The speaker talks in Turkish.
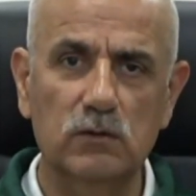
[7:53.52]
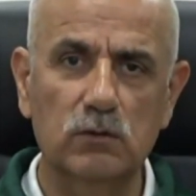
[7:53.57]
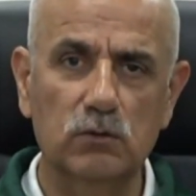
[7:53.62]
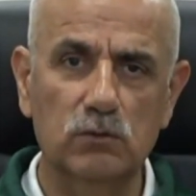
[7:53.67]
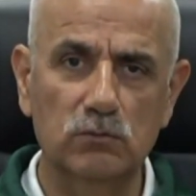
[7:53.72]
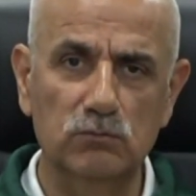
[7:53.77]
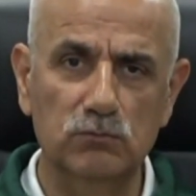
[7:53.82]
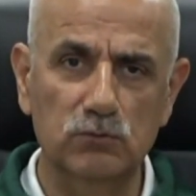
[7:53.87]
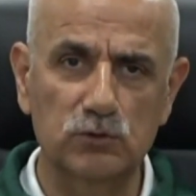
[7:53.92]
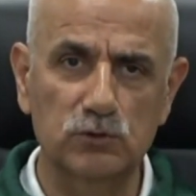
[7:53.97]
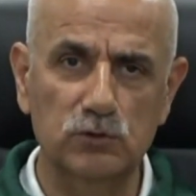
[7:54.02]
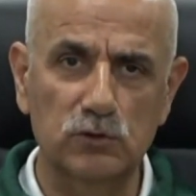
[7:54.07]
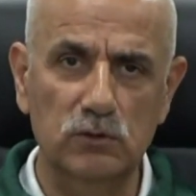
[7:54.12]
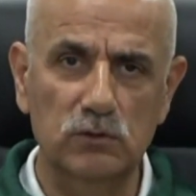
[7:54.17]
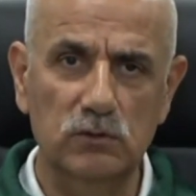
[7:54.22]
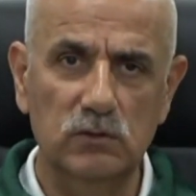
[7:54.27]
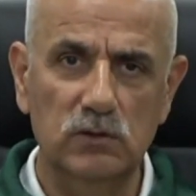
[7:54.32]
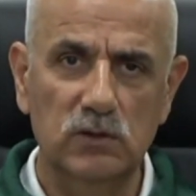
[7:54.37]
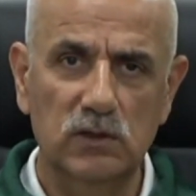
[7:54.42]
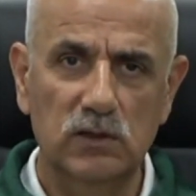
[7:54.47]
Kurumumuzun
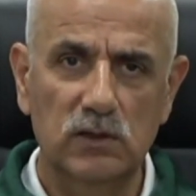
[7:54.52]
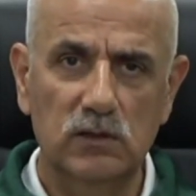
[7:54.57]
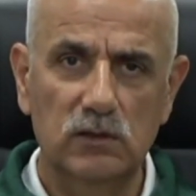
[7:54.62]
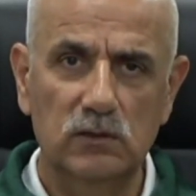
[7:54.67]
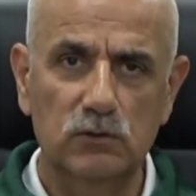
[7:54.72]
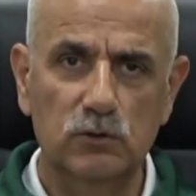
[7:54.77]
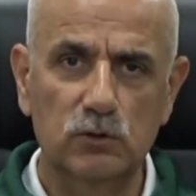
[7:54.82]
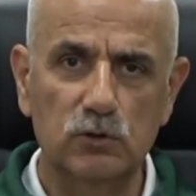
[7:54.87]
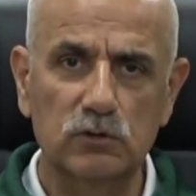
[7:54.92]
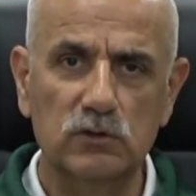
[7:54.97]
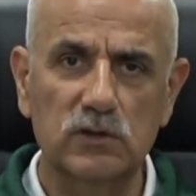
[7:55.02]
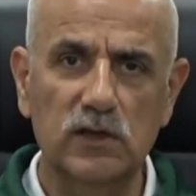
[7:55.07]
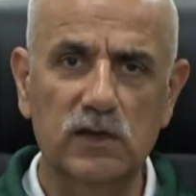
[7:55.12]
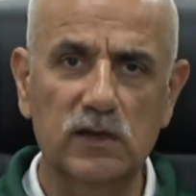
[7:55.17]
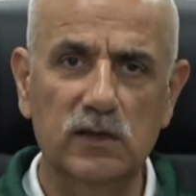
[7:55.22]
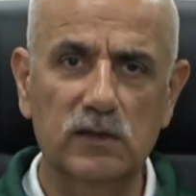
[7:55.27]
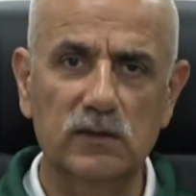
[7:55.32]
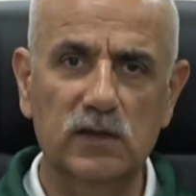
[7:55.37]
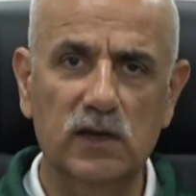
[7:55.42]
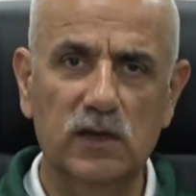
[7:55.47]

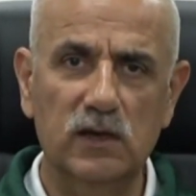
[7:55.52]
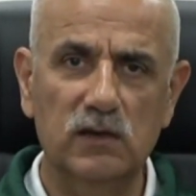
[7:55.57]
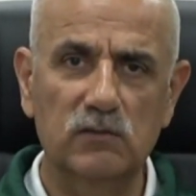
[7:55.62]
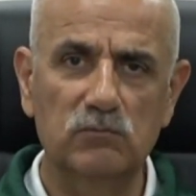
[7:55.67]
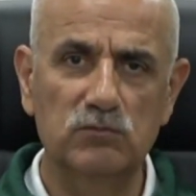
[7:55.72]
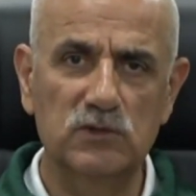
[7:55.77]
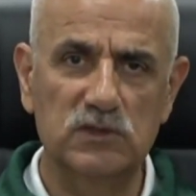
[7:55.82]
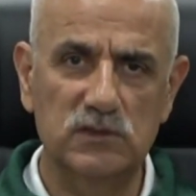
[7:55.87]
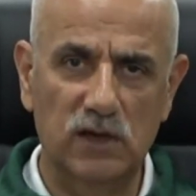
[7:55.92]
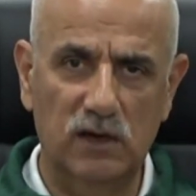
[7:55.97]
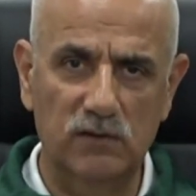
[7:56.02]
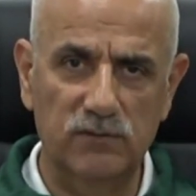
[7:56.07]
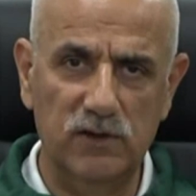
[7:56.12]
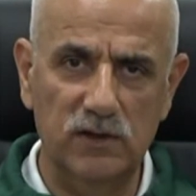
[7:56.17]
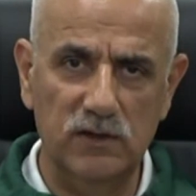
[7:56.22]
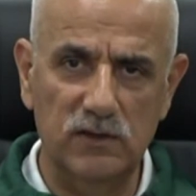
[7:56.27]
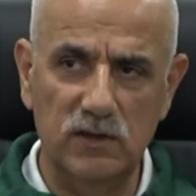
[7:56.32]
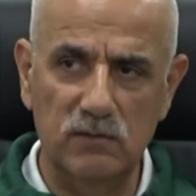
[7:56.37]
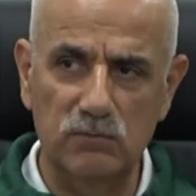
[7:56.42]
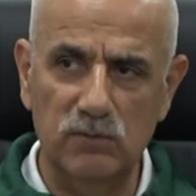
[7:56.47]
yurtlarında misafir
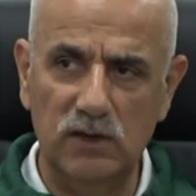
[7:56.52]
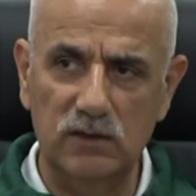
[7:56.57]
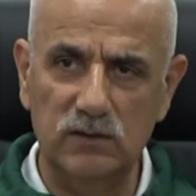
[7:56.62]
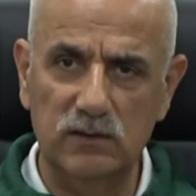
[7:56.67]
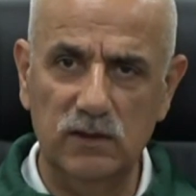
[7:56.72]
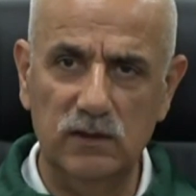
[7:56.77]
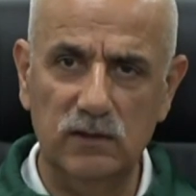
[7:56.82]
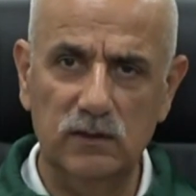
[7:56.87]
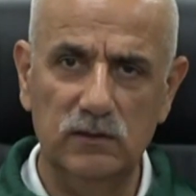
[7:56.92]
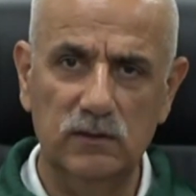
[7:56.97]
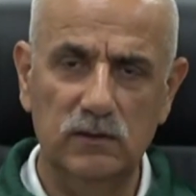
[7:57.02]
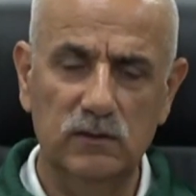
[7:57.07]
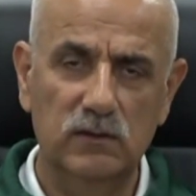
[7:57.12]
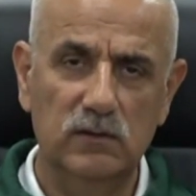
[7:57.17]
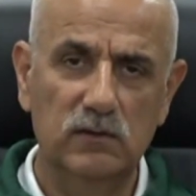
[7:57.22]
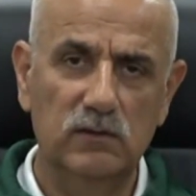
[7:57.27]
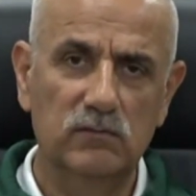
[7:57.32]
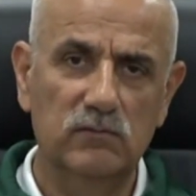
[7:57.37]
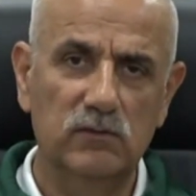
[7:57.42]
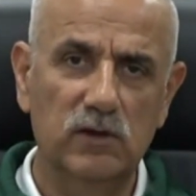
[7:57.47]
edilmekte
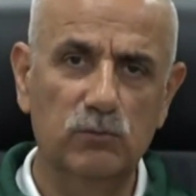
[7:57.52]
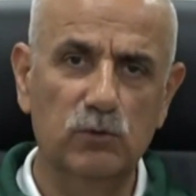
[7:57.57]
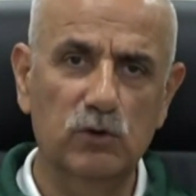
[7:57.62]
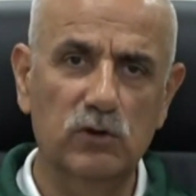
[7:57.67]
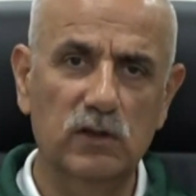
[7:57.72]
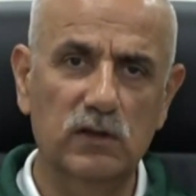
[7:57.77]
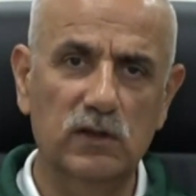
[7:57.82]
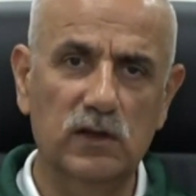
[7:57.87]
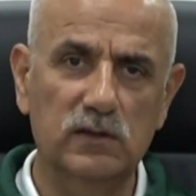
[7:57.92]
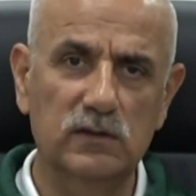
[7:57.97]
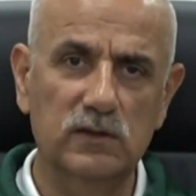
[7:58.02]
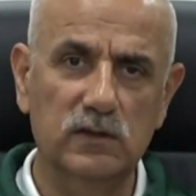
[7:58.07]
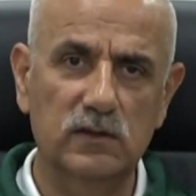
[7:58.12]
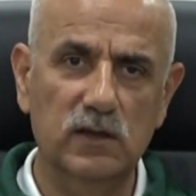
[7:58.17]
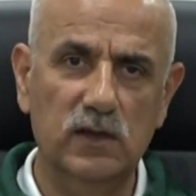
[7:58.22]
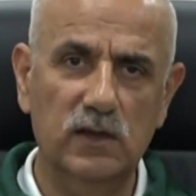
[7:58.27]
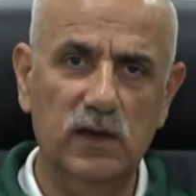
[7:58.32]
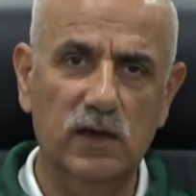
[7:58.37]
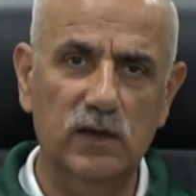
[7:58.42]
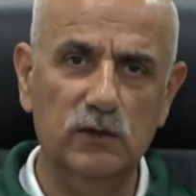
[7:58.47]
ve buralarda
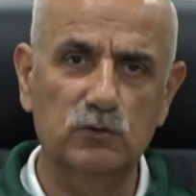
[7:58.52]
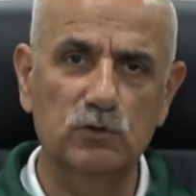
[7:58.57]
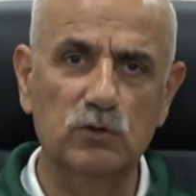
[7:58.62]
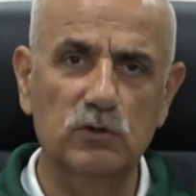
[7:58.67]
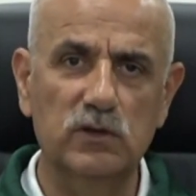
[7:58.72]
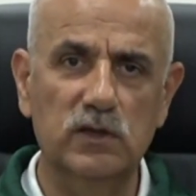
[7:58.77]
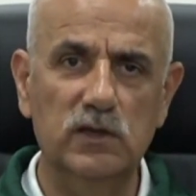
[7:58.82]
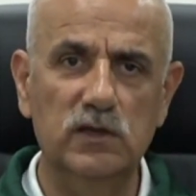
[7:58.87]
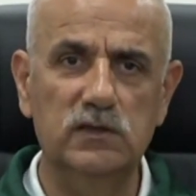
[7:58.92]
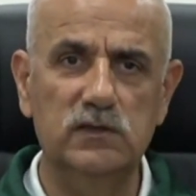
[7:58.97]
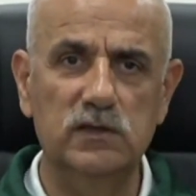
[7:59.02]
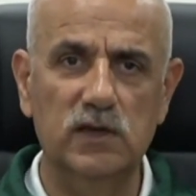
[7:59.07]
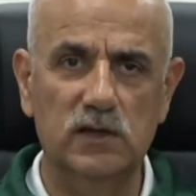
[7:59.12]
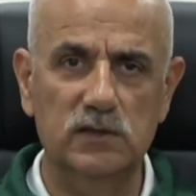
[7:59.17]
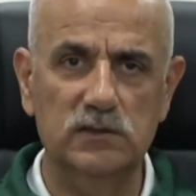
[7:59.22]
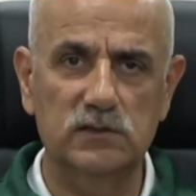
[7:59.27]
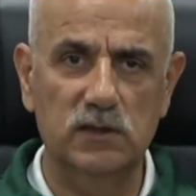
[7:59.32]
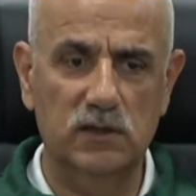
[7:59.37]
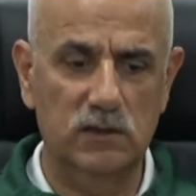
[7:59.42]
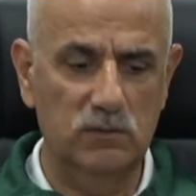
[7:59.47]
da her türlü
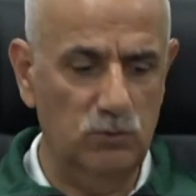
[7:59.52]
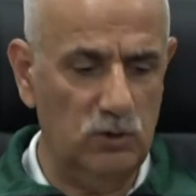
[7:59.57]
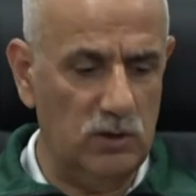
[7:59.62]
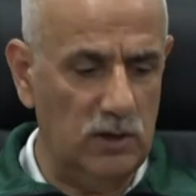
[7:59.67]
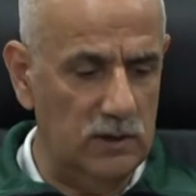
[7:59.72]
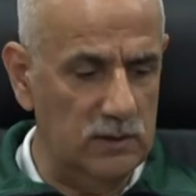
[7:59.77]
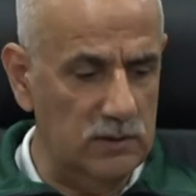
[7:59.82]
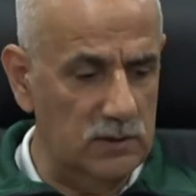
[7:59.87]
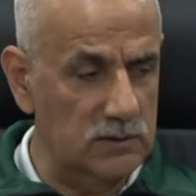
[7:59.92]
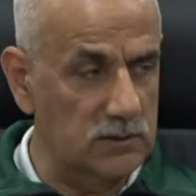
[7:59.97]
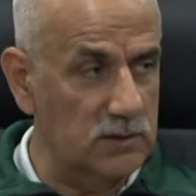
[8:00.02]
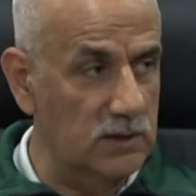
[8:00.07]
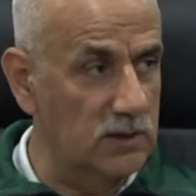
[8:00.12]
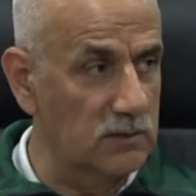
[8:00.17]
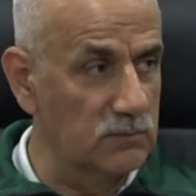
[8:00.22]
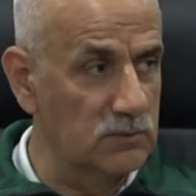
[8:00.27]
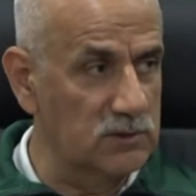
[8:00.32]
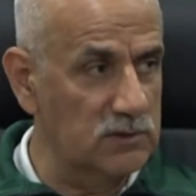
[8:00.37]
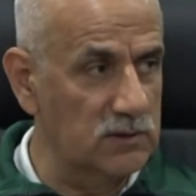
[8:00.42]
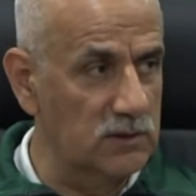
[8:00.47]
ihtiyaçları bu
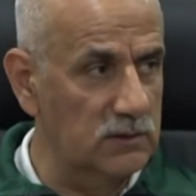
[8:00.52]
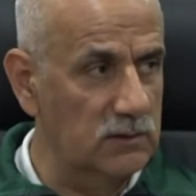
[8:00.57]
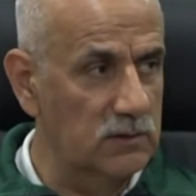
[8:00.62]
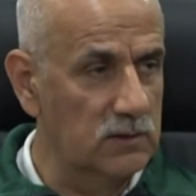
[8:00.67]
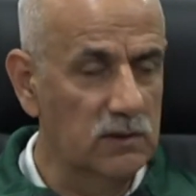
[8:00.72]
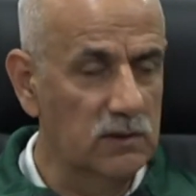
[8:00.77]
kardeşlerimizin